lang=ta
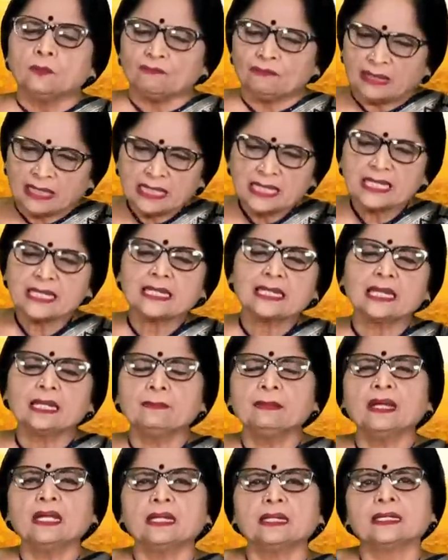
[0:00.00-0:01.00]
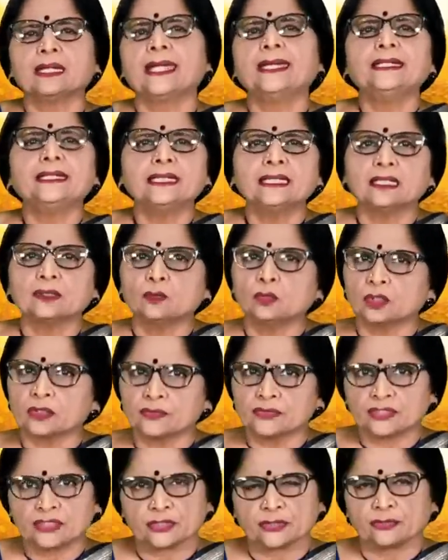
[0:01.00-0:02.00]
வெள்ளிக்கிழமை நைட்டு இதை ஊற
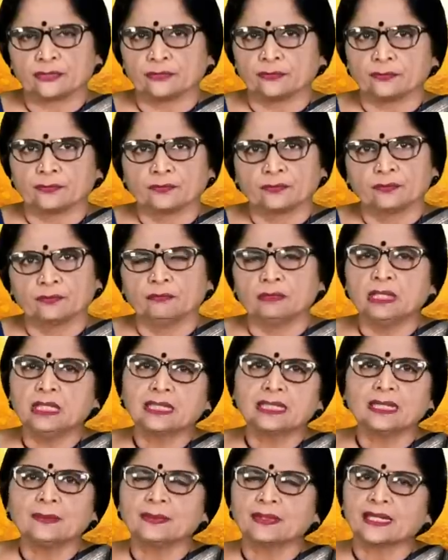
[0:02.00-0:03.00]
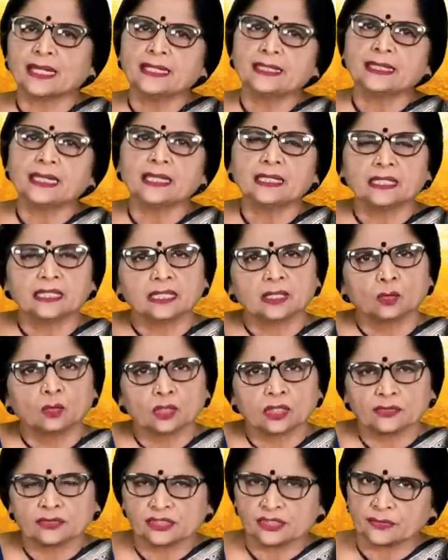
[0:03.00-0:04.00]
வச்சிடணும் வெள்ளிக்கிழமை நைட்டே இதை நீங்கள்
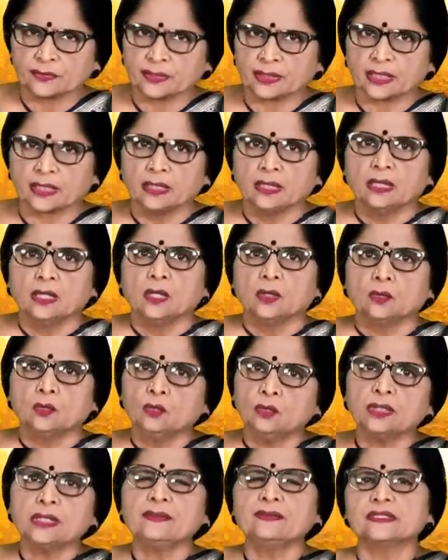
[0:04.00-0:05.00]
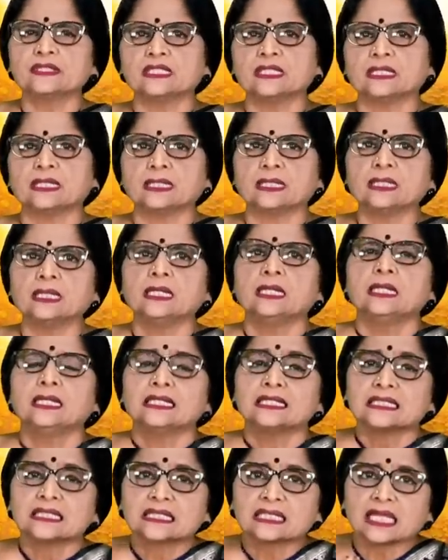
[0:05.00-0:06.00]
ஊற வச்சுருவீங்க ஊற வச்சுட்டு
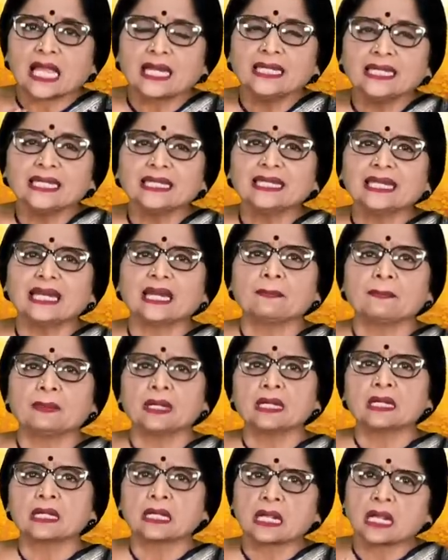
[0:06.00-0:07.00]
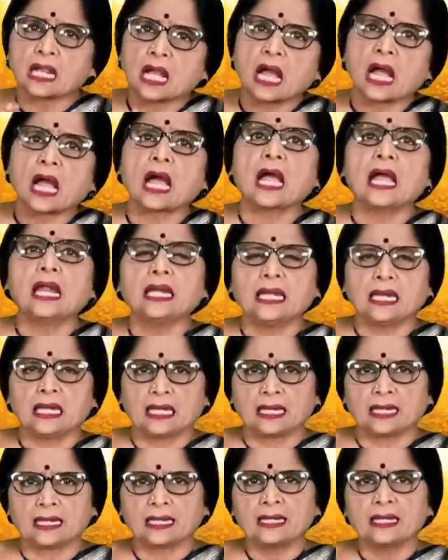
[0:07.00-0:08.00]
சனிக்கிழமை
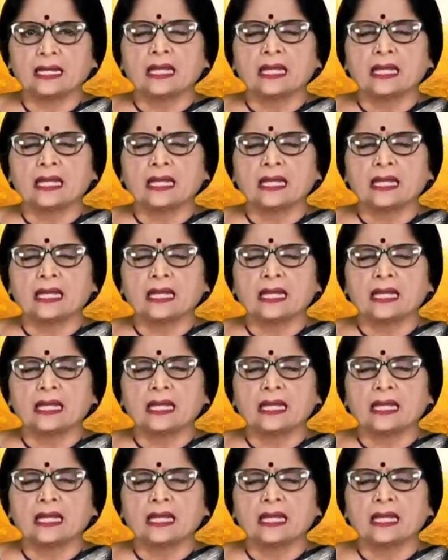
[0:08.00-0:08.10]
காலையில்